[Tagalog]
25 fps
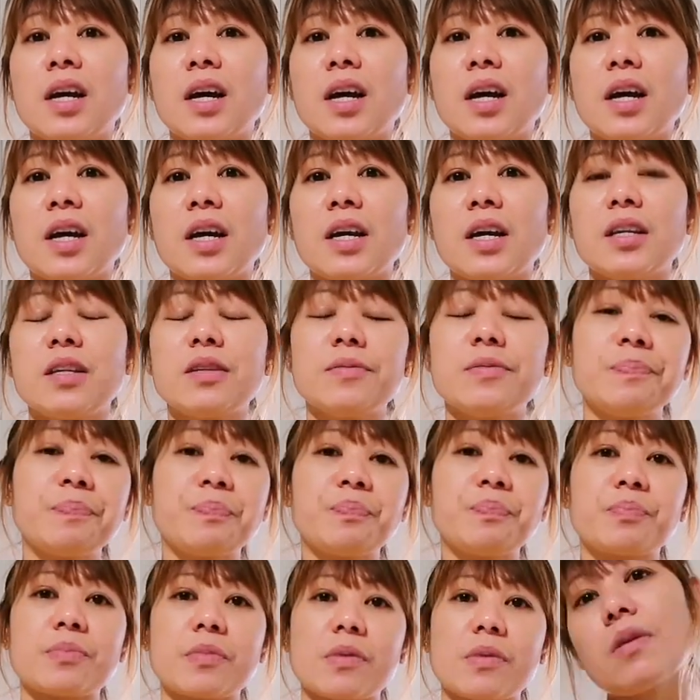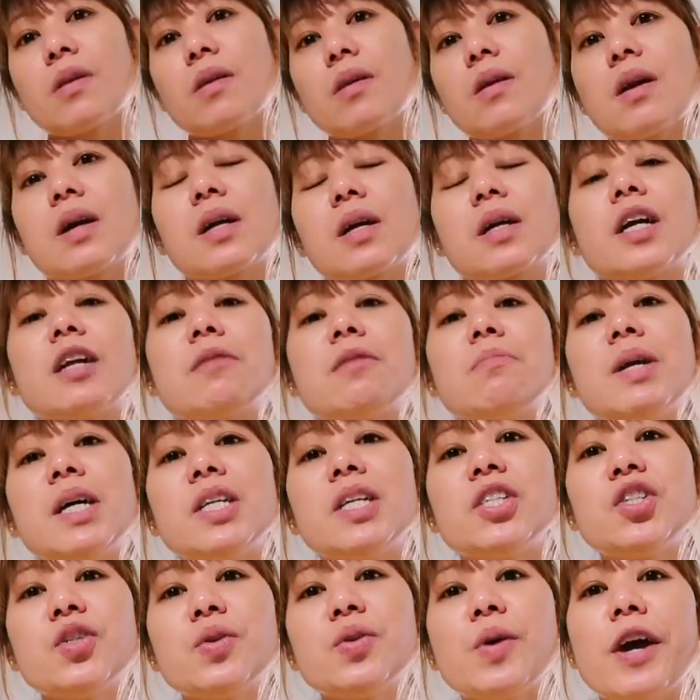And God
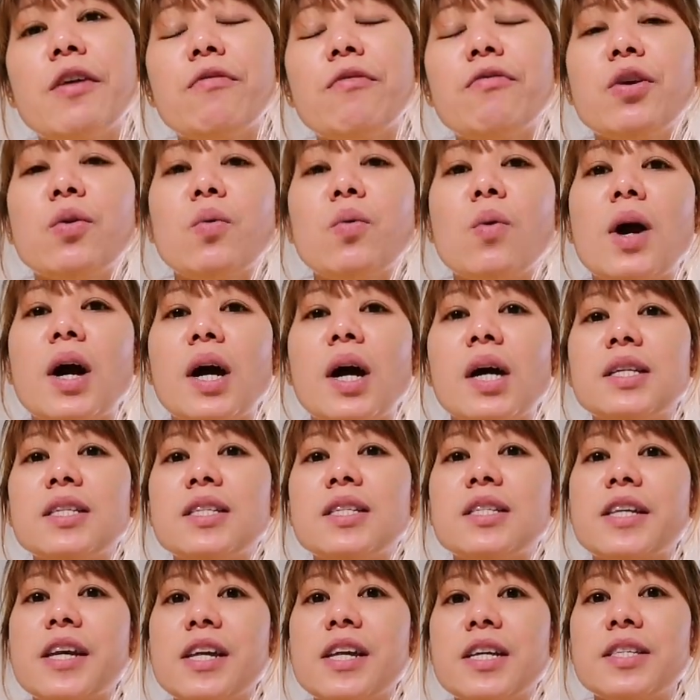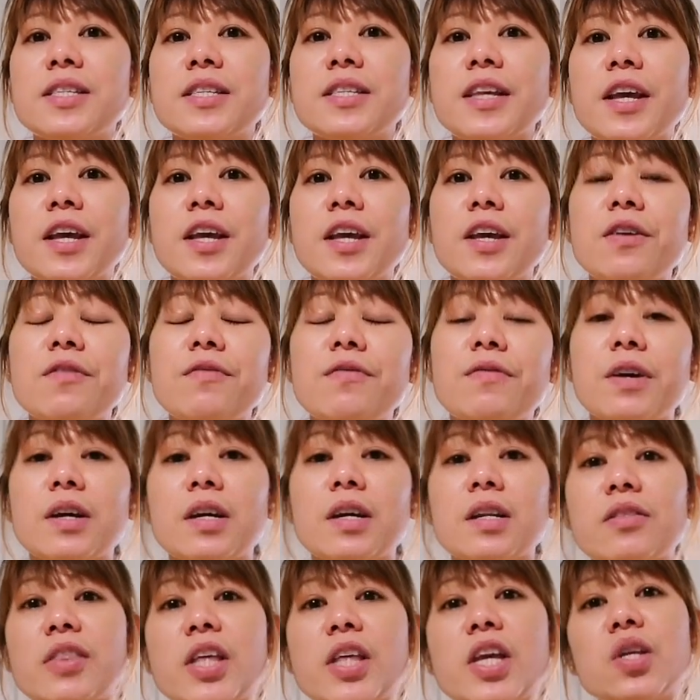bless you everyone. Stay safe
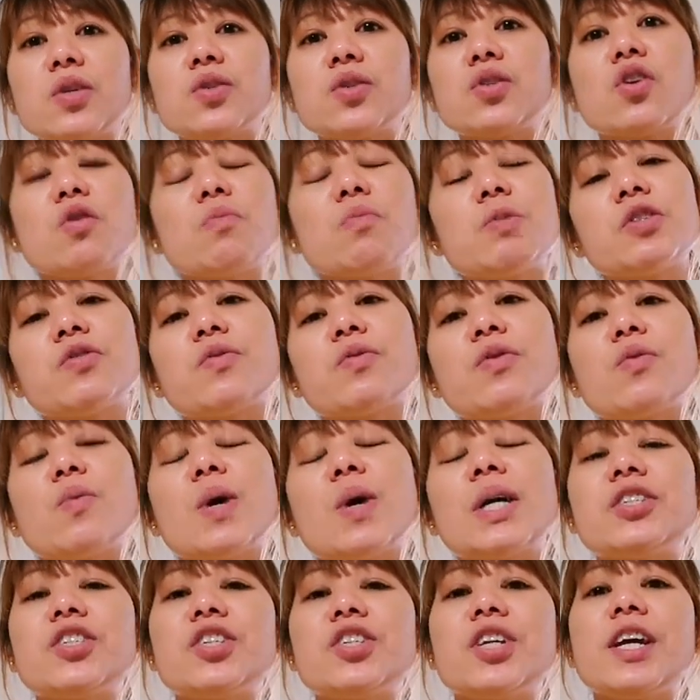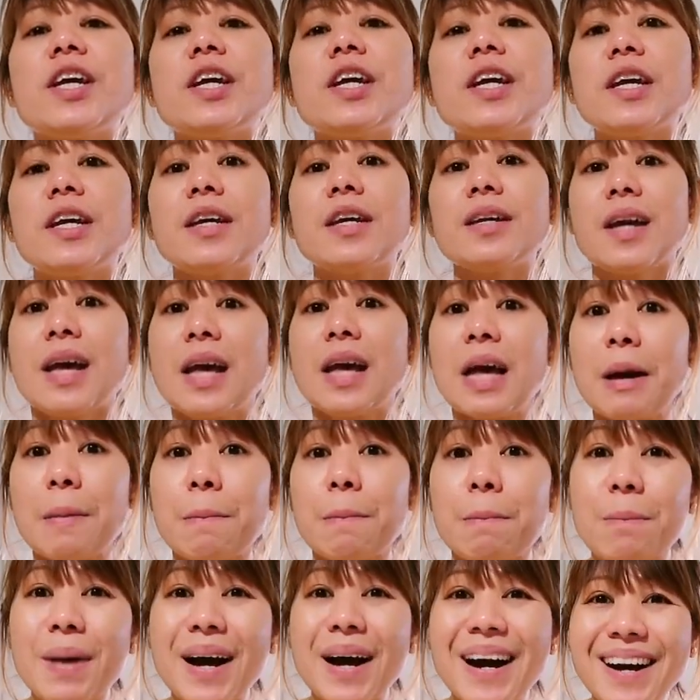and thank you so much for watching.
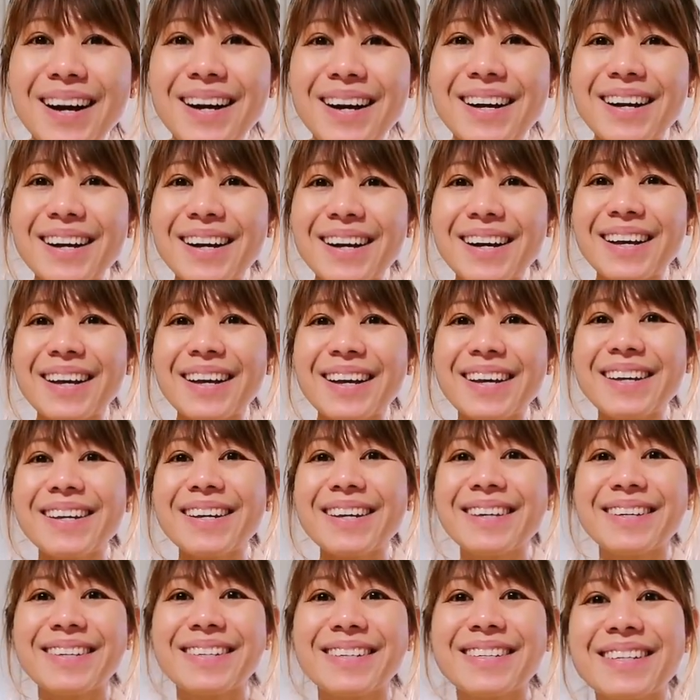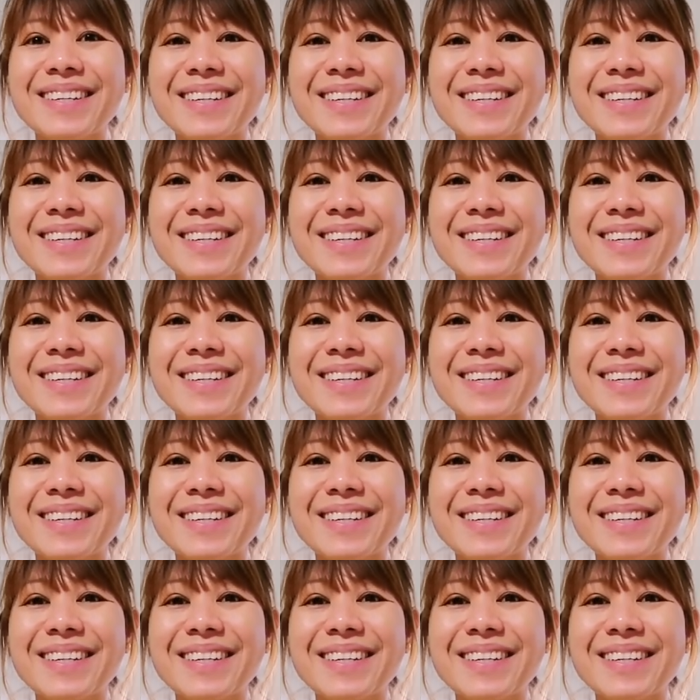Bye!